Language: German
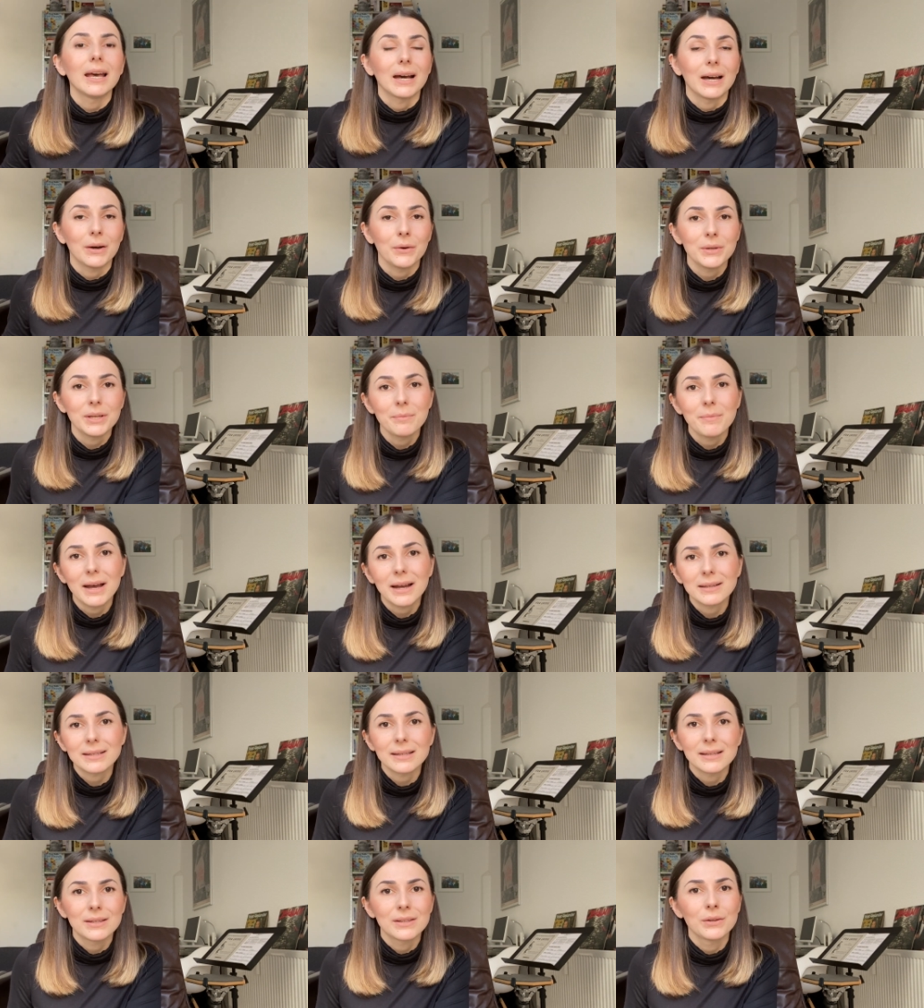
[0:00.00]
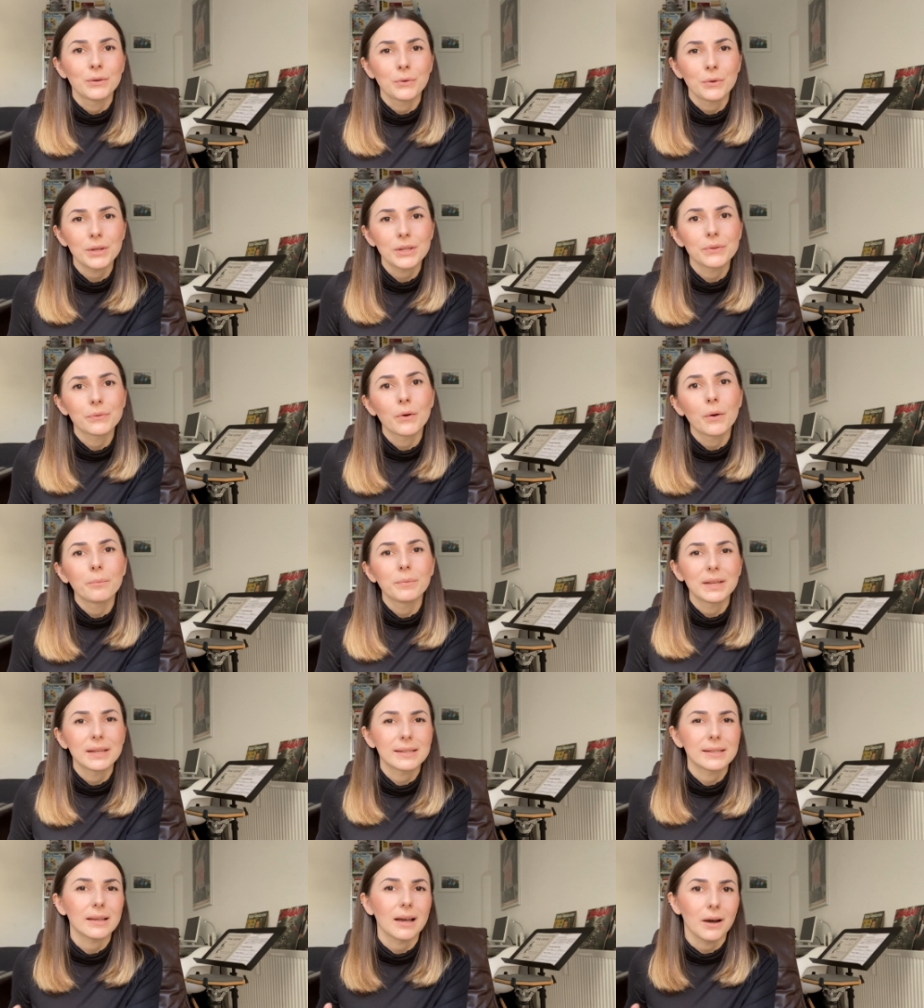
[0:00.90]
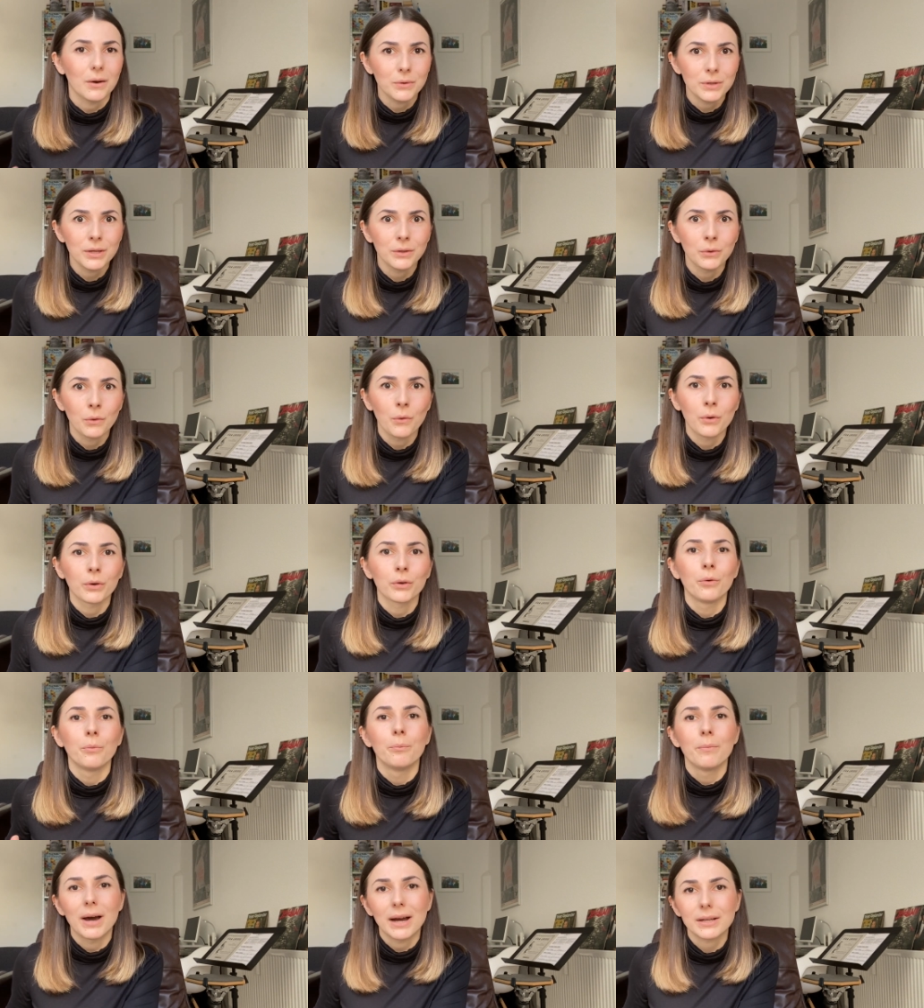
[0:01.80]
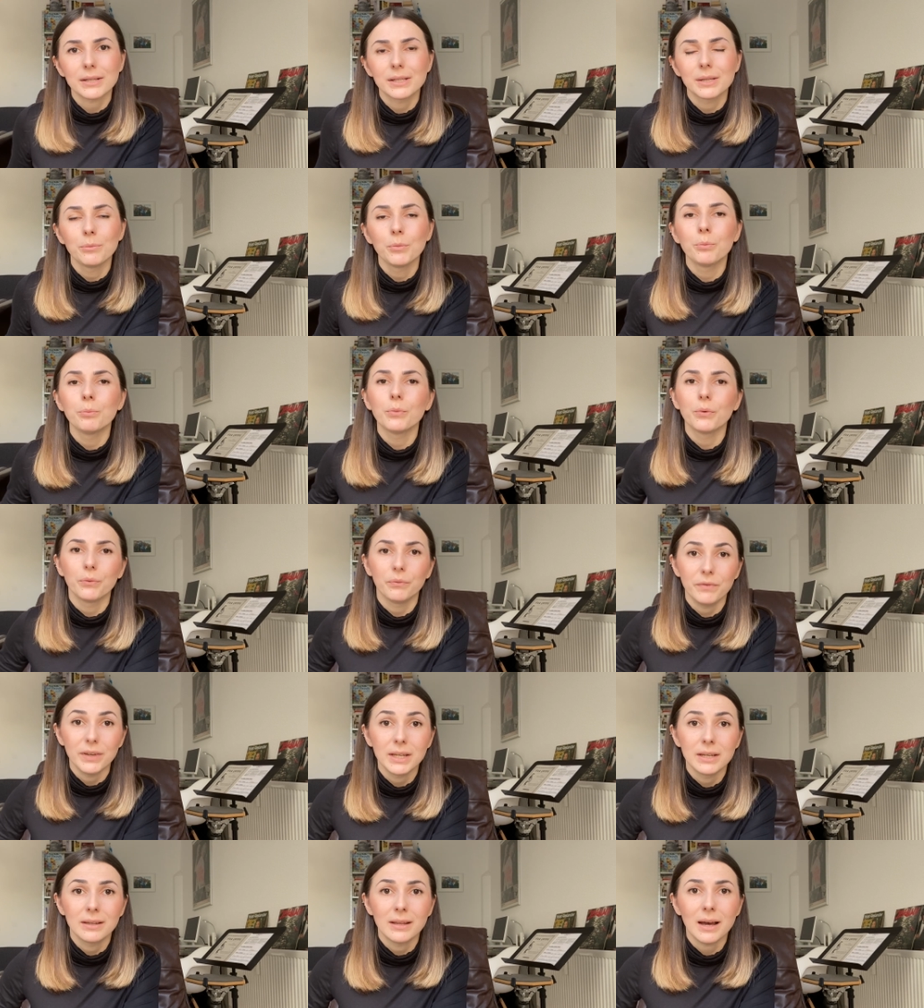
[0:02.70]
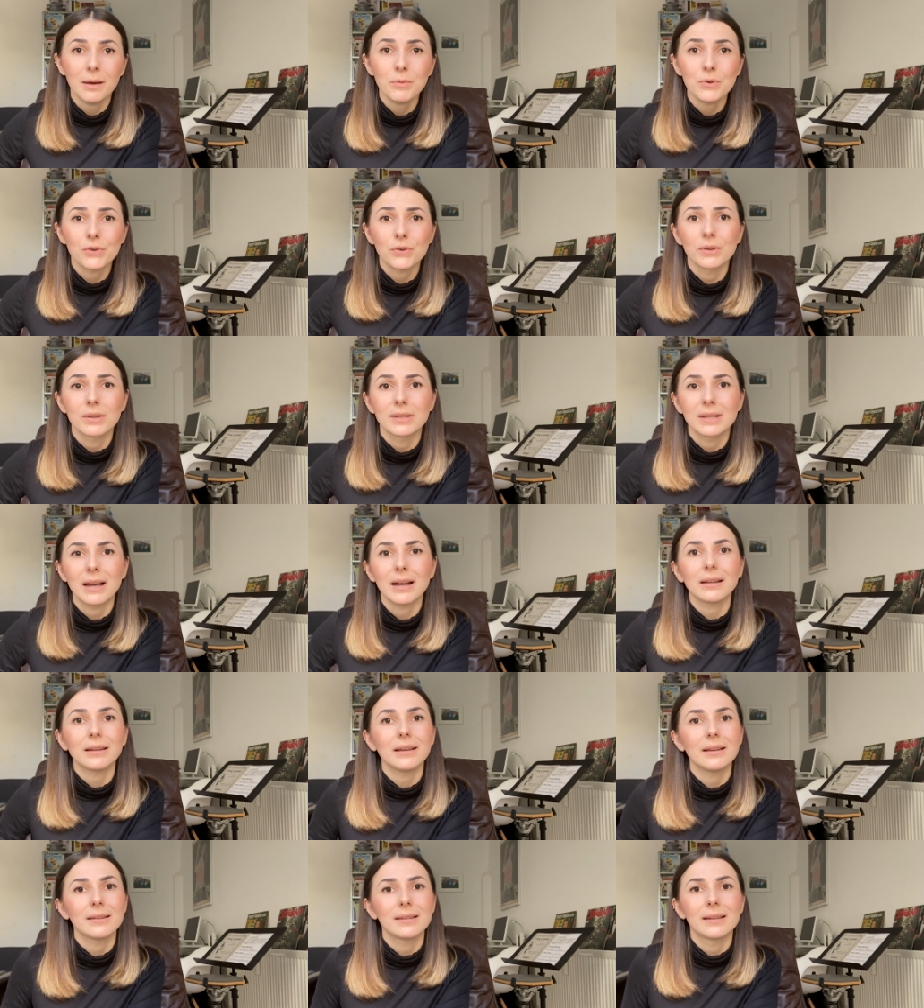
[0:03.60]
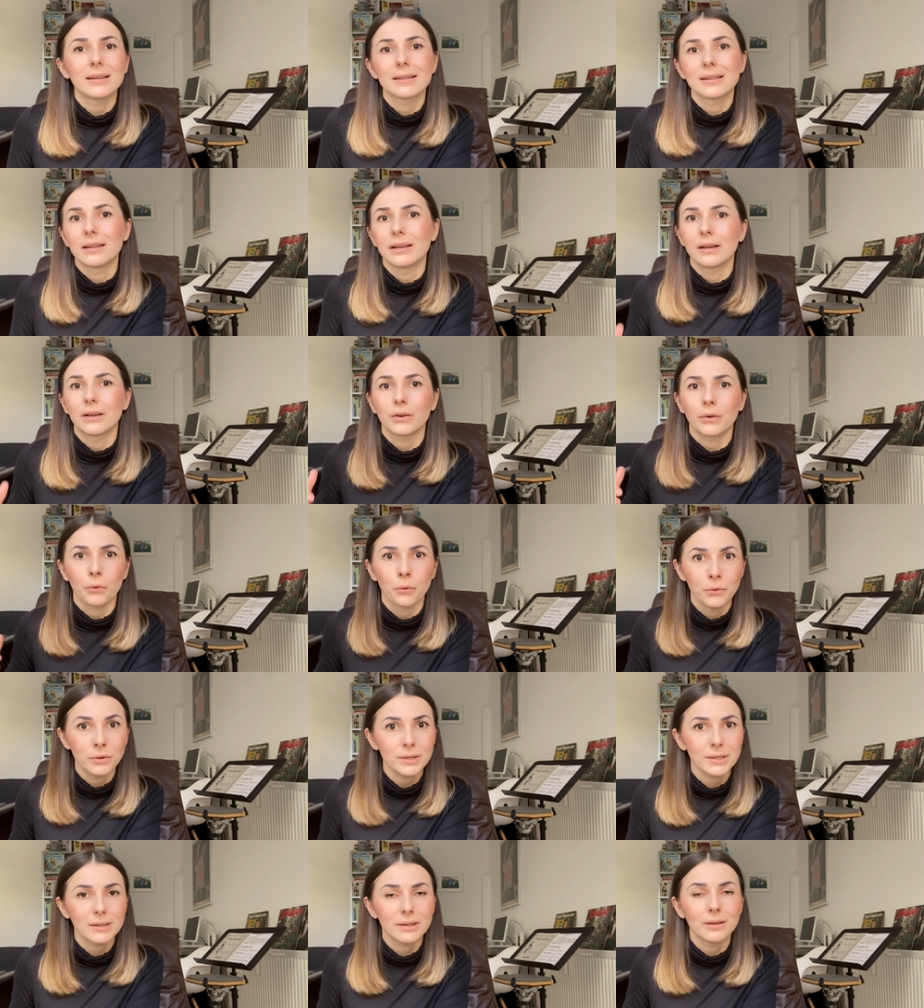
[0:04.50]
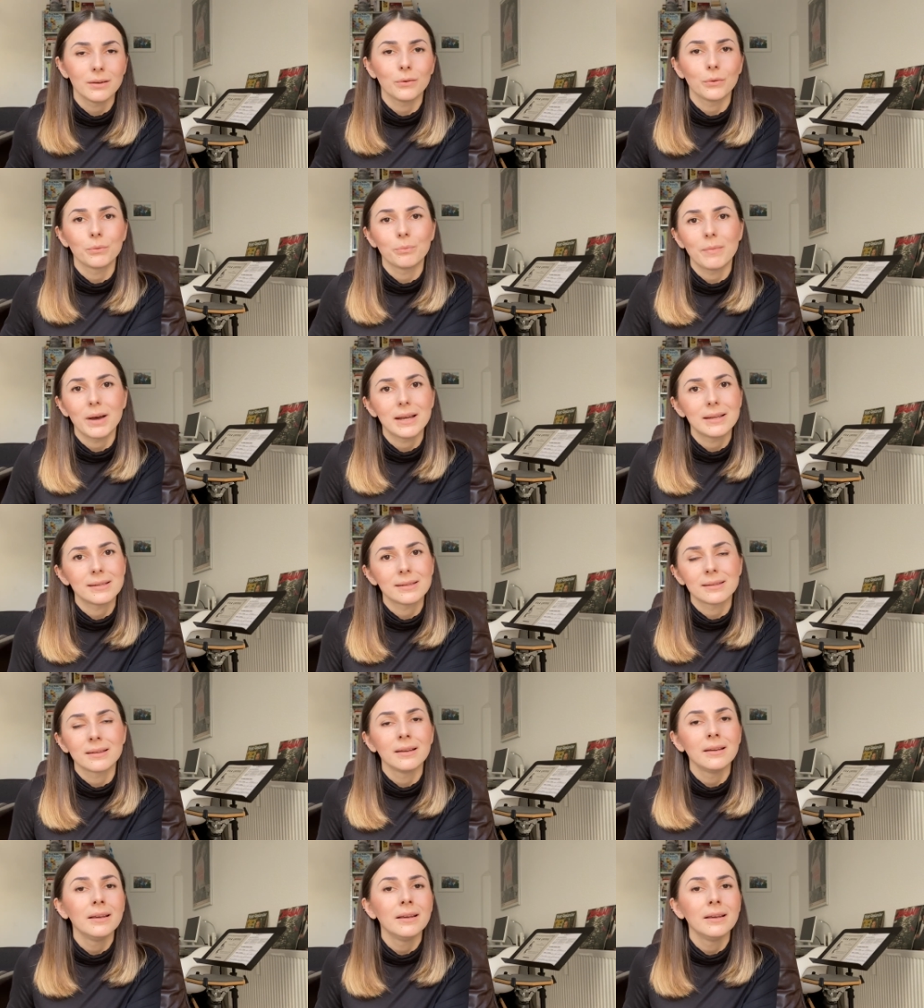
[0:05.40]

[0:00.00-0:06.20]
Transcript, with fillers: Audimax ist die Kurzform des Auditorium Maximum und wie der Name schon sagt, ist es der größte und meist